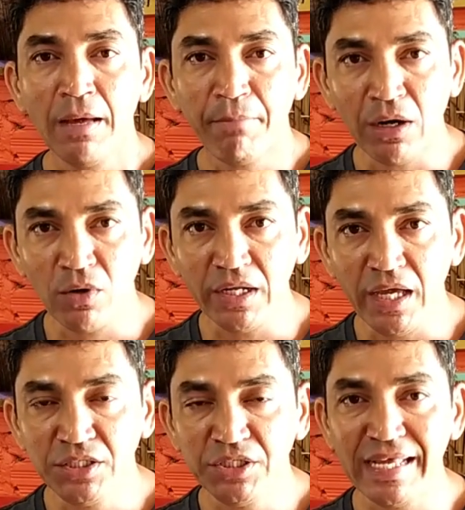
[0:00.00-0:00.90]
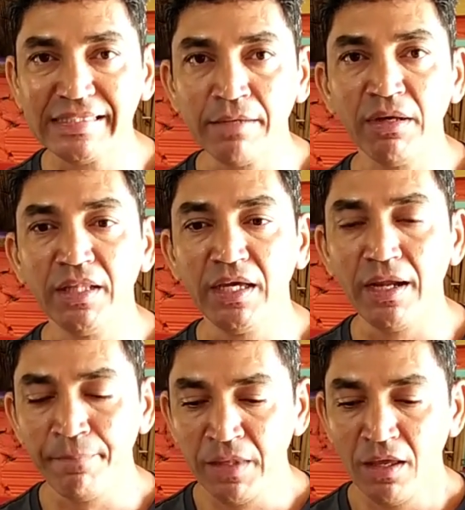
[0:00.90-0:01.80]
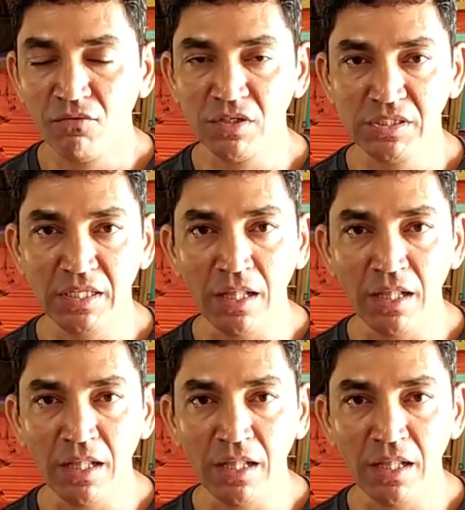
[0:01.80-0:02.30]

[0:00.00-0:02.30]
para o cliente. E dessa maneira, você